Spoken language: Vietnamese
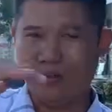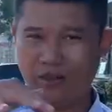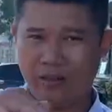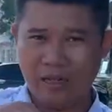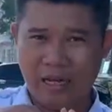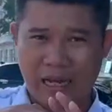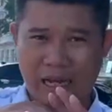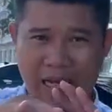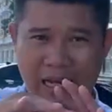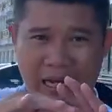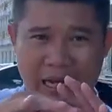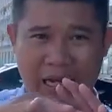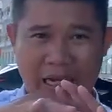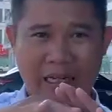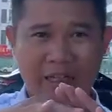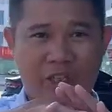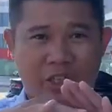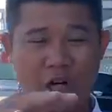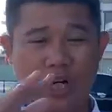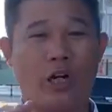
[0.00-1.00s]
à,
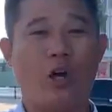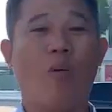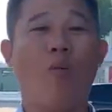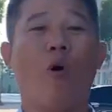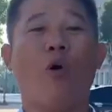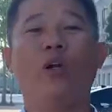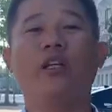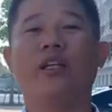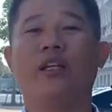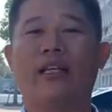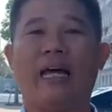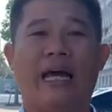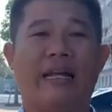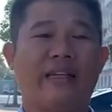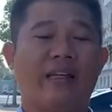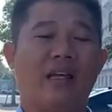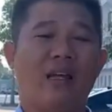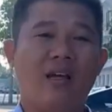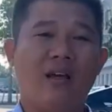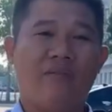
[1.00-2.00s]
chợ đầu mối Trơn
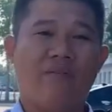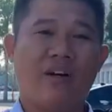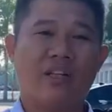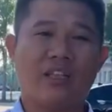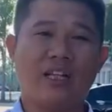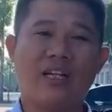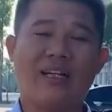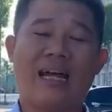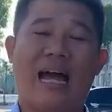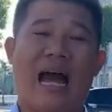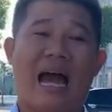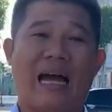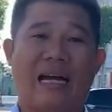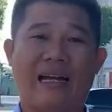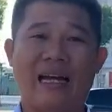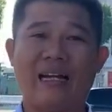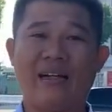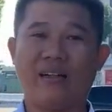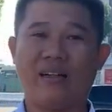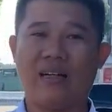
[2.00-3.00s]
Thành và tất cả
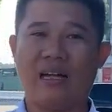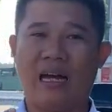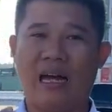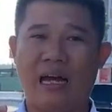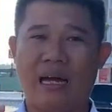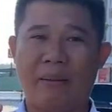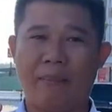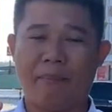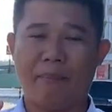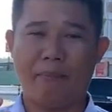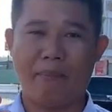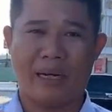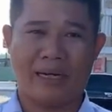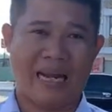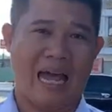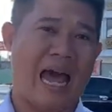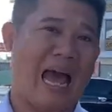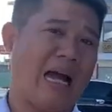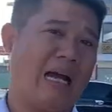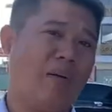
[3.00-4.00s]
các à, mặt
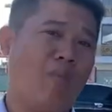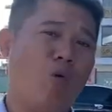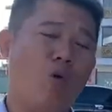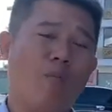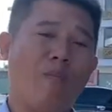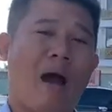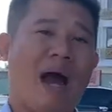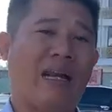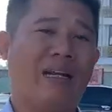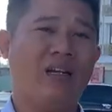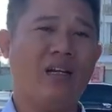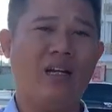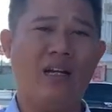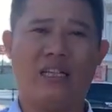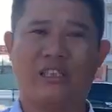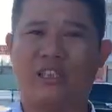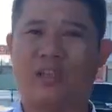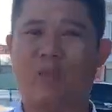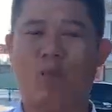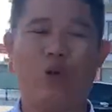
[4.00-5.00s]
hàng buôn bán rất
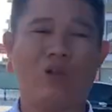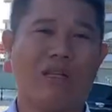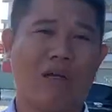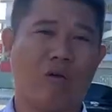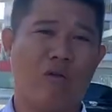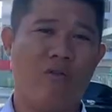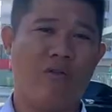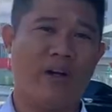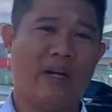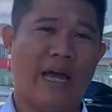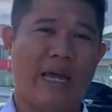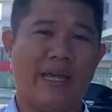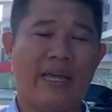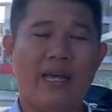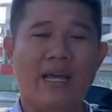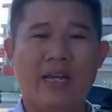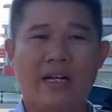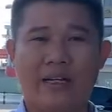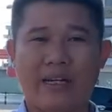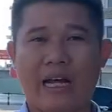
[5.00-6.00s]
là sầm uất tại khu vực này.
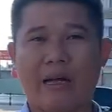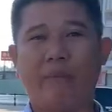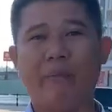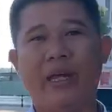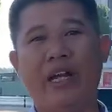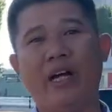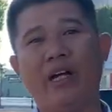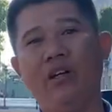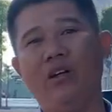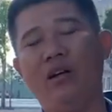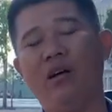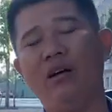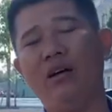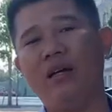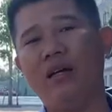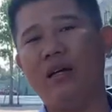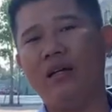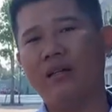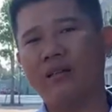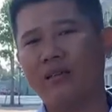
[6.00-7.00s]
Đặc biệt hơn nữa,
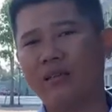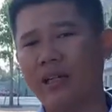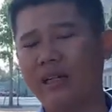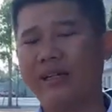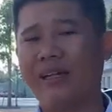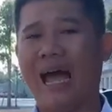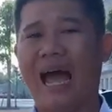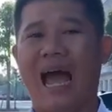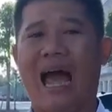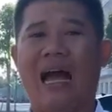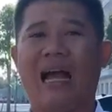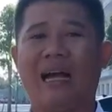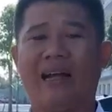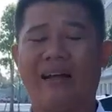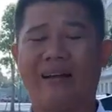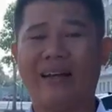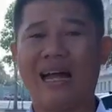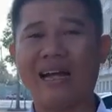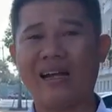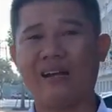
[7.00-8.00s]
tất cả
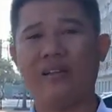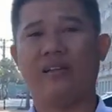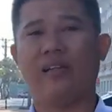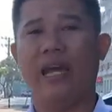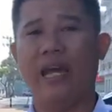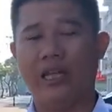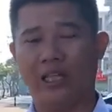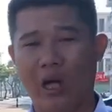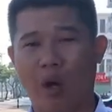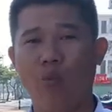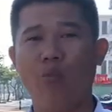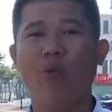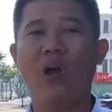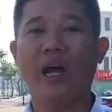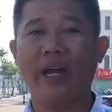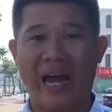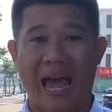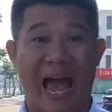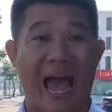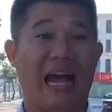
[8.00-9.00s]
các hệ thống
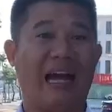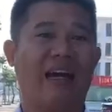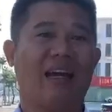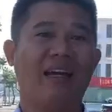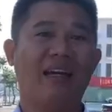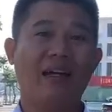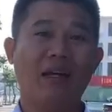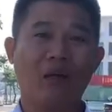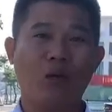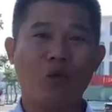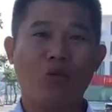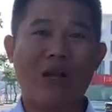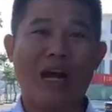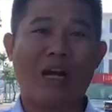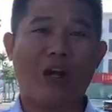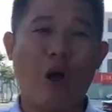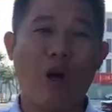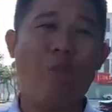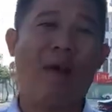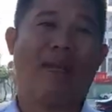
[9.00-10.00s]
ngân hàng cũng đã
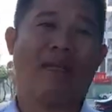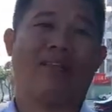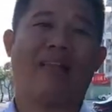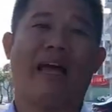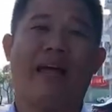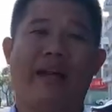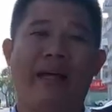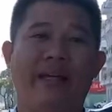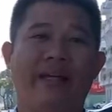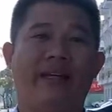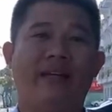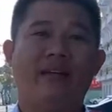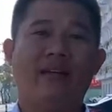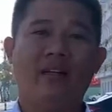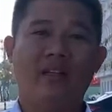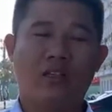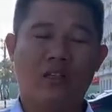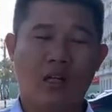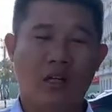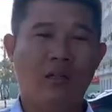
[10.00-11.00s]
có mặt tại đây
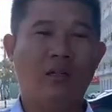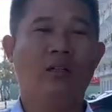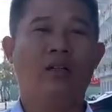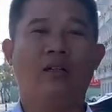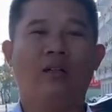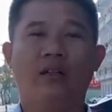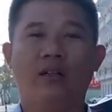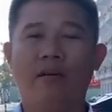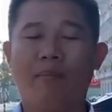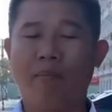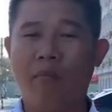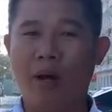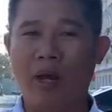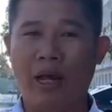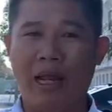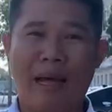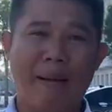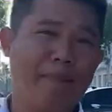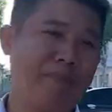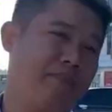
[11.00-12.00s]
từ
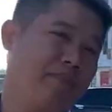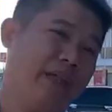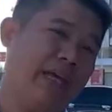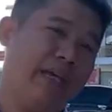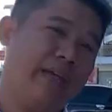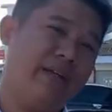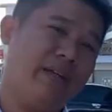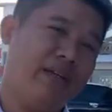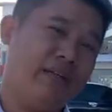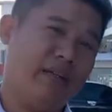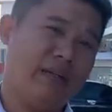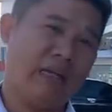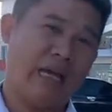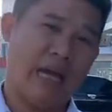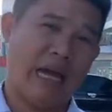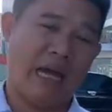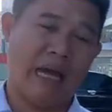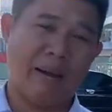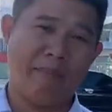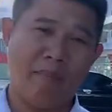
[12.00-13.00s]
15 đến
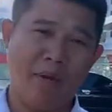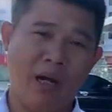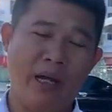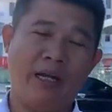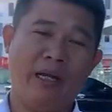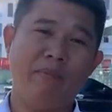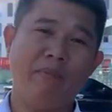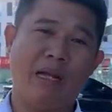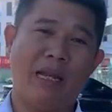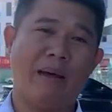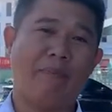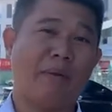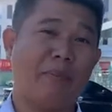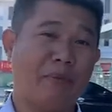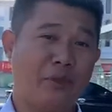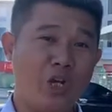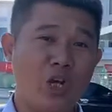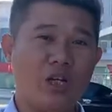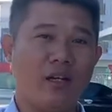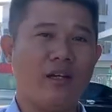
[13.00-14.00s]
à, 10 đến 15 năm
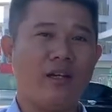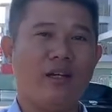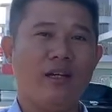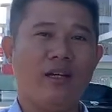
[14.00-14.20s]
trước